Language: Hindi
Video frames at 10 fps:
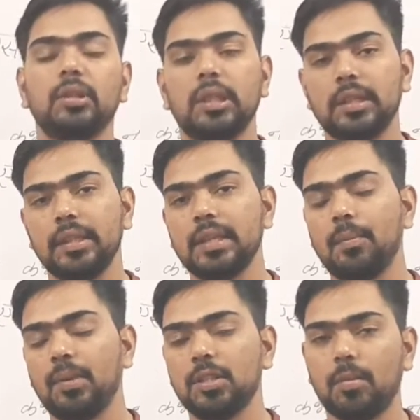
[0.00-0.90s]
जैसे
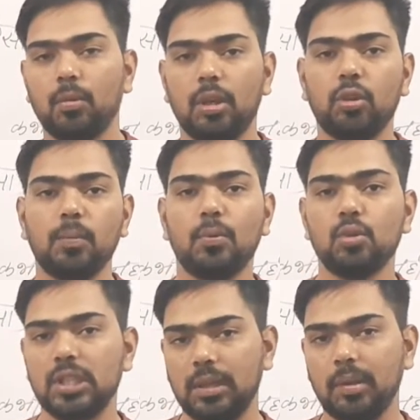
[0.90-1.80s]
एग्जाम्पल्स में बोले तो
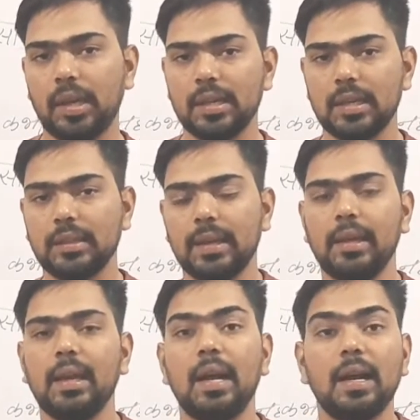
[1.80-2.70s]
पूछने में क्या जाता
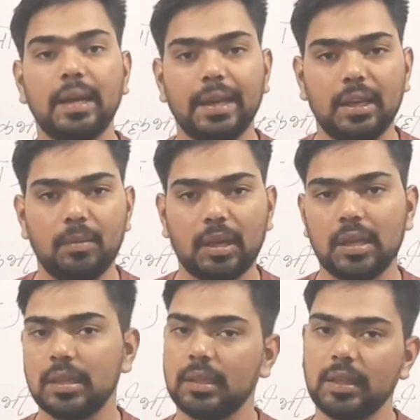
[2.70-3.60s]
है हाँ कहने में
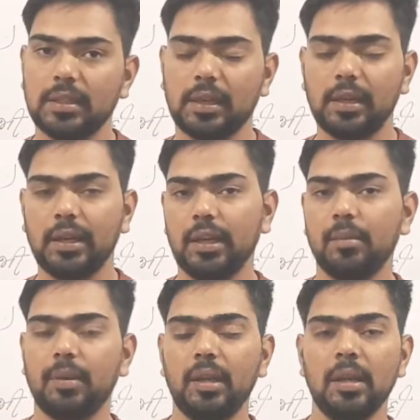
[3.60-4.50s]
क्या जाता है इससे रिलेटेड
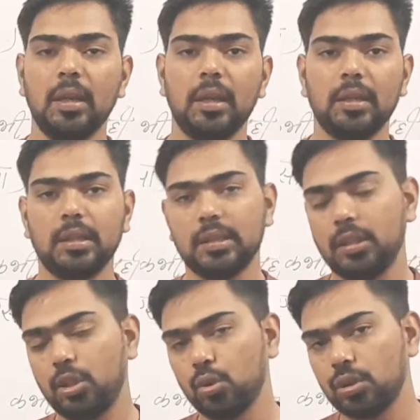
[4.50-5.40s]
हमने
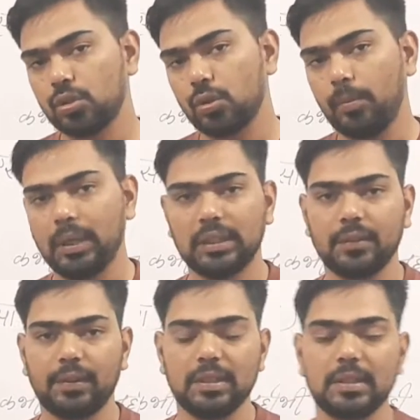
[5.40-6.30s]
यूजेस को पढ़ा
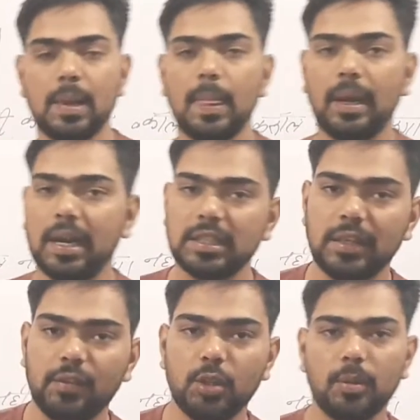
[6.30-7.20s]
था फ्रेंड्स आज
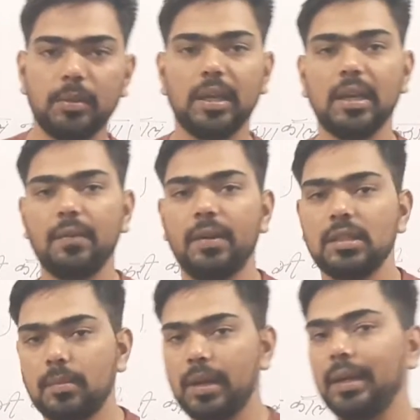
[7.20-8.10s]
की वीडियो में हम देखेंगे
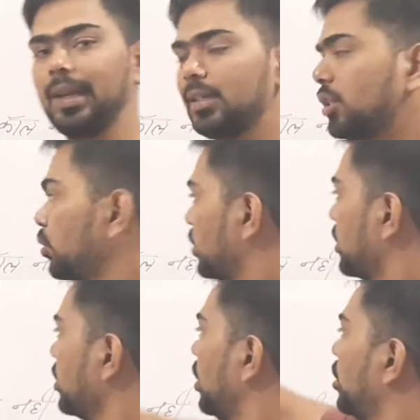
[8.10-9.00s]
फ्रेंड्स हमारा नेक्स्ट
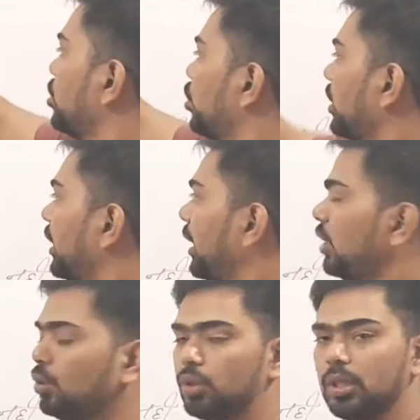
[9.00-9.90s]
यूजेज जो कि है
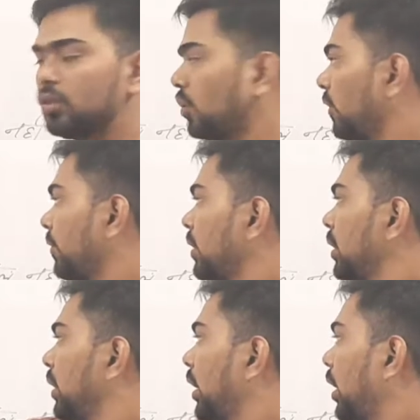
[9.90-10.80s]
यूजेज ऑफ
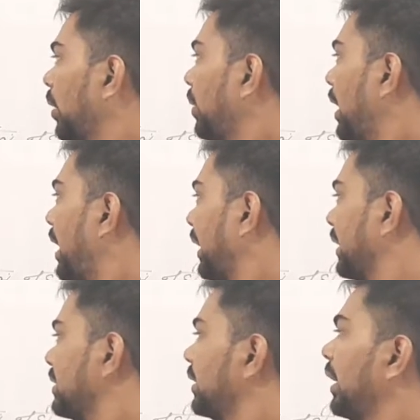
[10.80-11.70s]
अब
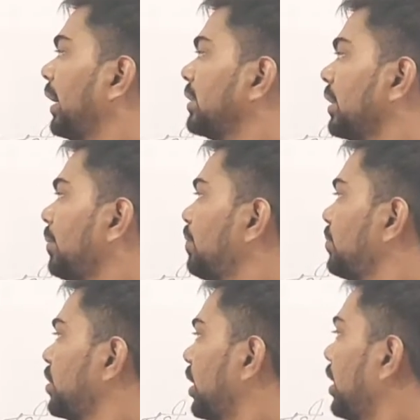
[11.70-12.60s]
आगे से ऐसा
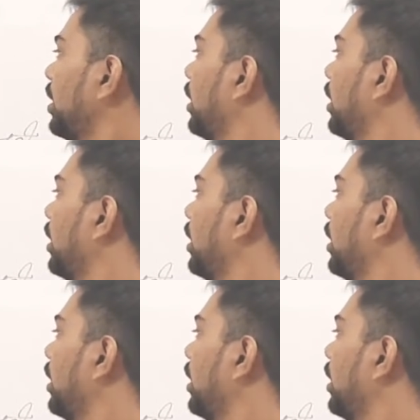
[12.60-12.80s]
ठीक है